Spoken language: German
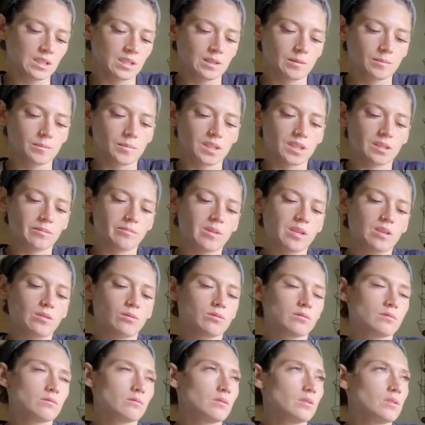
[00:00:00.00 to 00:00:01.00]
mit dem
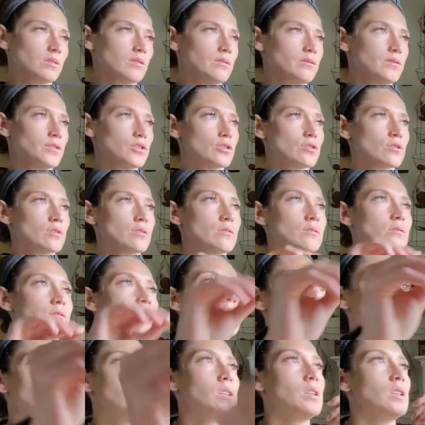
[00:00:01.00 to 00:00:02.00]
Haus und den
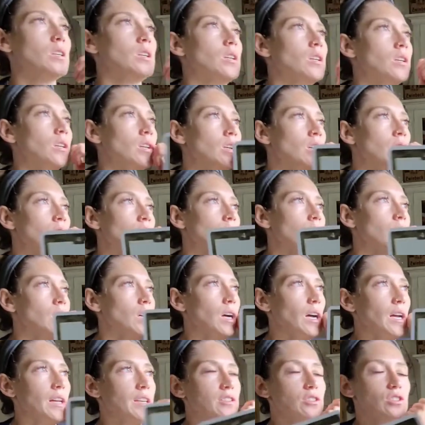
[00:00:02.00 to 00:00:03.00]
Fischen
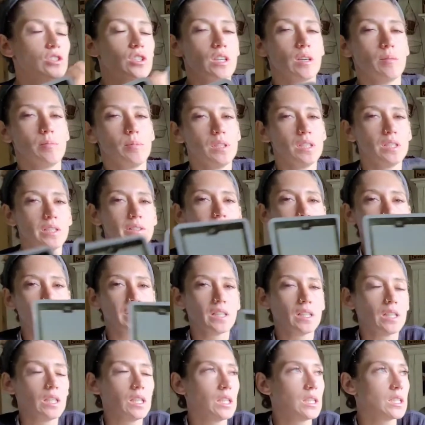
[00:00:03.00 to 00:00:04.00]
eine
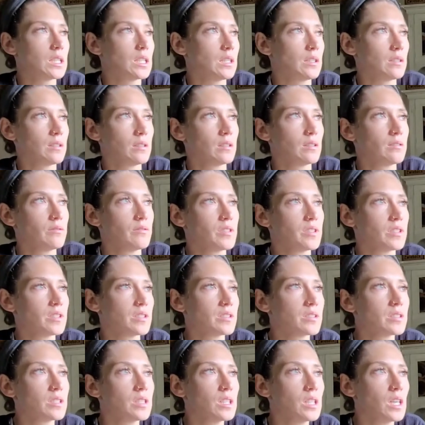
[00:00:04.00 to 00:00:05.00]
Stabilität, eine gewisse
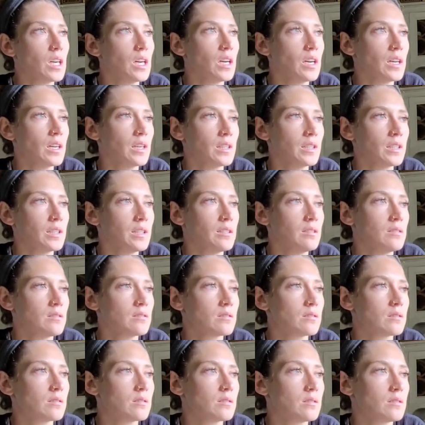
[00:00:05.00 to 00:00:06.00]

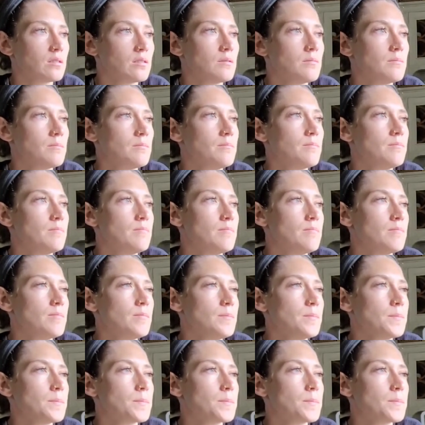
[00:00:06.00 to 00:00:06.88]
Sicherheit. Ähm,